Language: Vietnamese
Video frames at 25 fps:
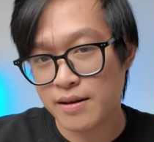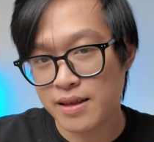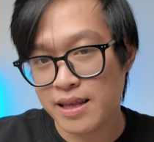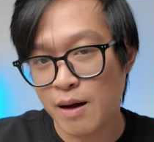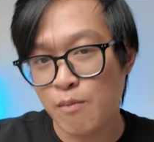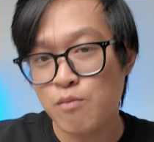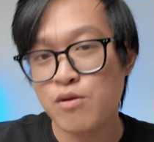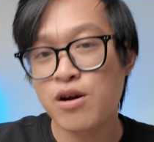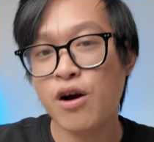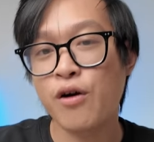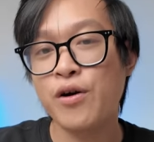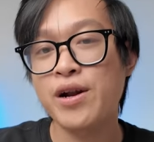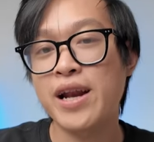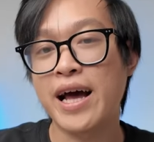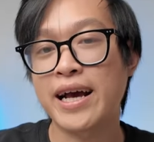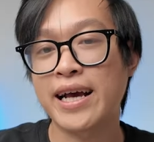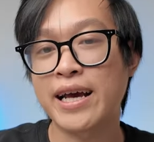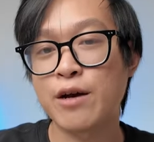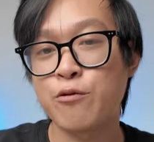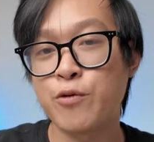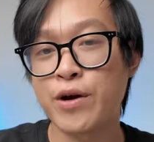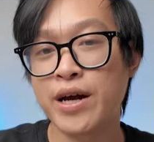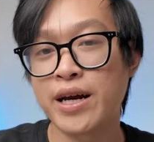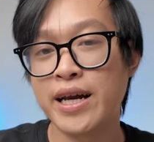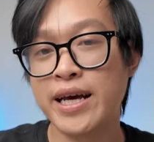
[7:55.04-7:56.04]
đóng gói lại
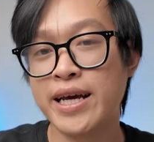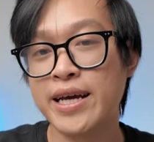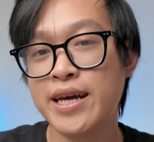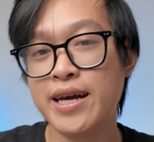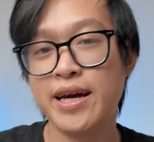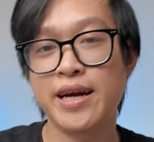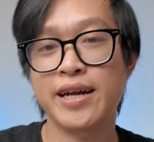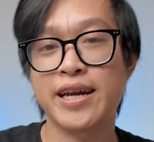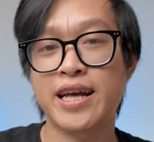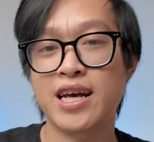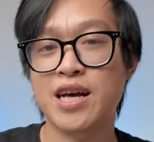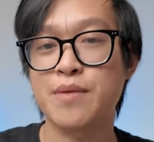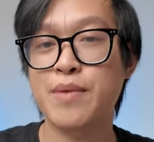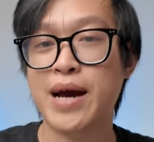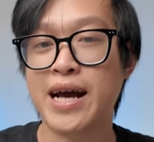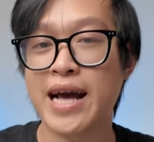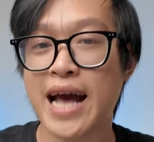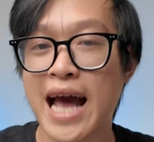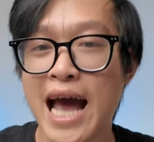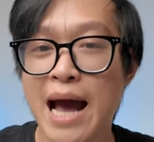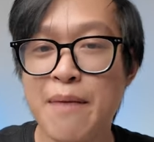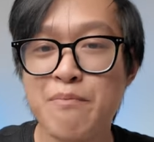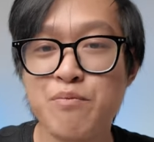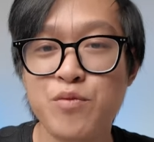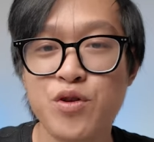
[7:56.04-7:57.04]
cái nguyên lý để các bạn
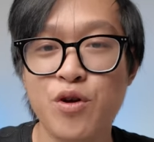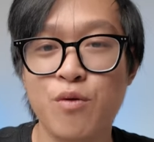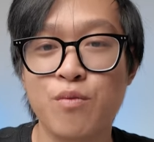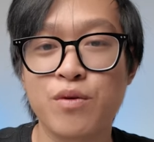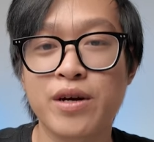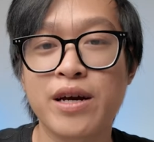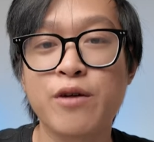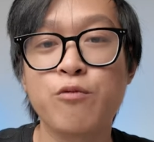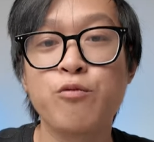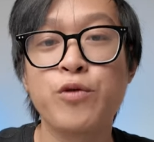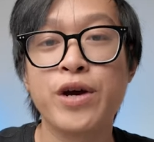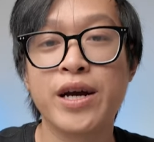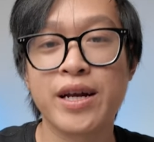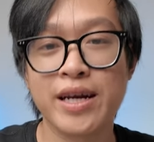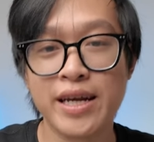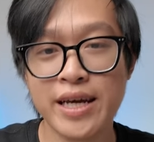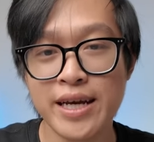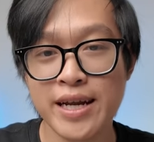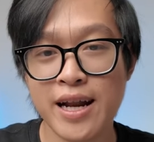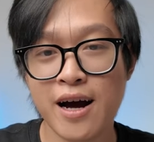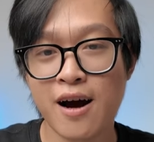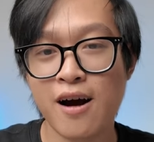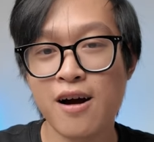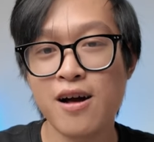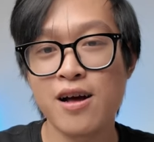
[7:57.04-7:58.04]
áp dụng cái nguyên
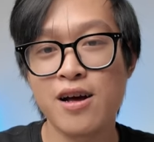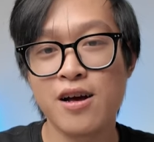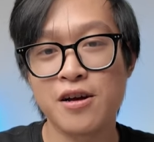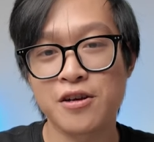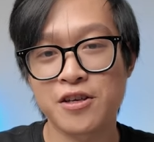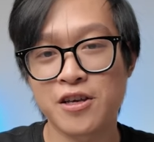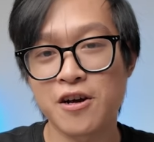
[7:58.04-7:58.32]
lý đó